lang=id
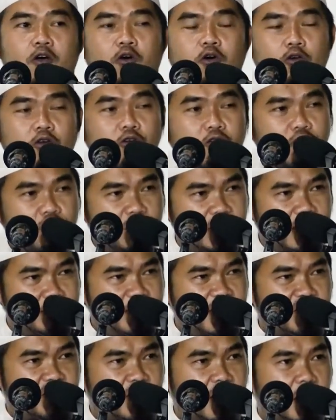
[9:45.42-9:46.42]
hulukun
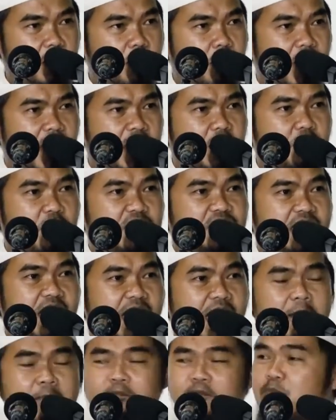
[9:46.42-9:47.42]
Nabi Shallallahu Alaihi
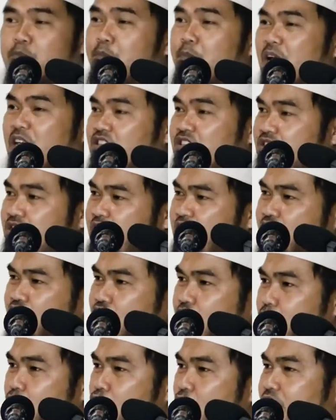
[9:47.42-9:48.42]
Wasallam pasti
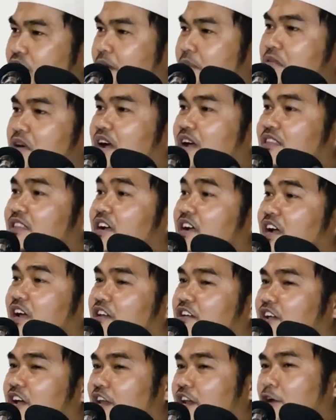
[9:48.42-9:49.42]
semuanya
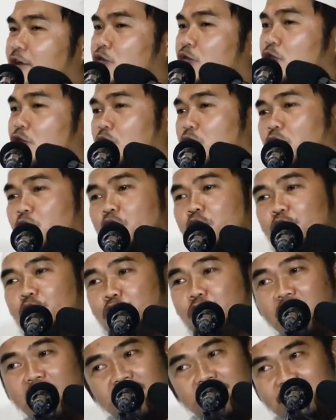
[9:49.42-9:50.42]
mengatakan karena hulukul
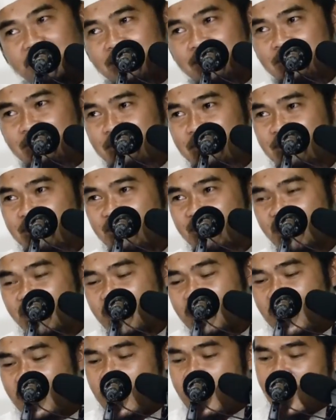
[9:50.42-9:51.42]
Quran.
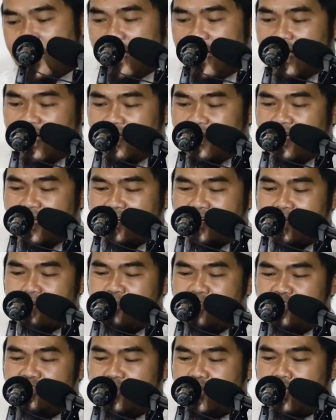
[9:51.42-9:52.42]
Akhlak
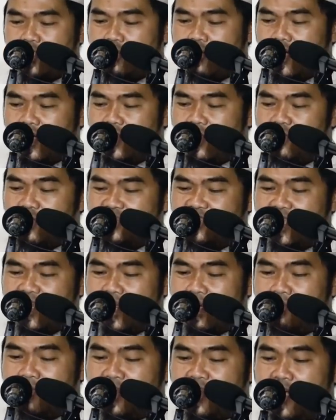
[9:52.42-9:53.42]
Nabi Shallallahu Alaihi
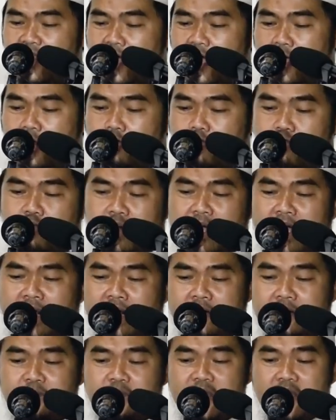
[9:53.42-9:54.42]
Wasallam adalah Al
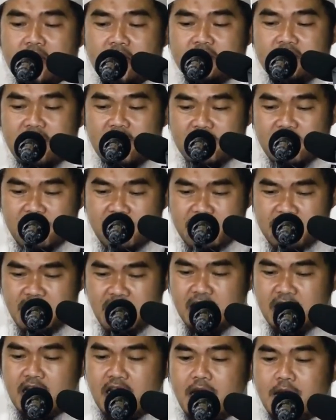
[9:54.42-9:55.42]
Quran dan ini
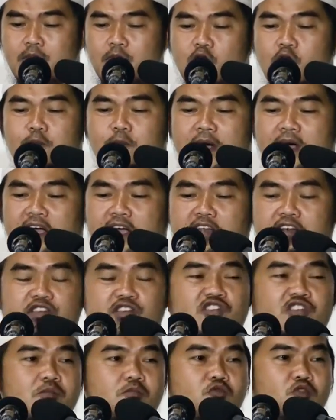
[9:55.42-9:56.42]
adalah merupakan
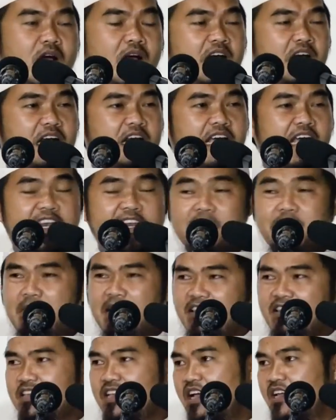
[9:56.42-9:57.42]
sebuah
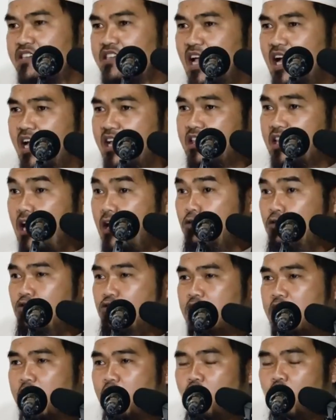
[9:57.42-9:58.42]
kalimat yang sangat
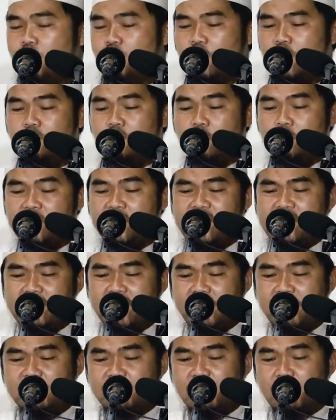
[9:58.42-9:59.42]
agung dari umul Mukminin
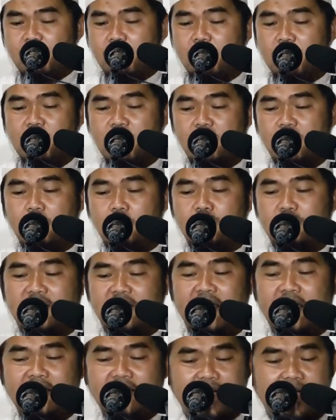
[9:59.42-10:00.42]
Aisyah radhiyallahu
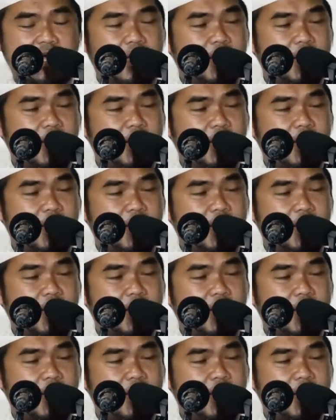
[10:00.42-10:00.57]
taala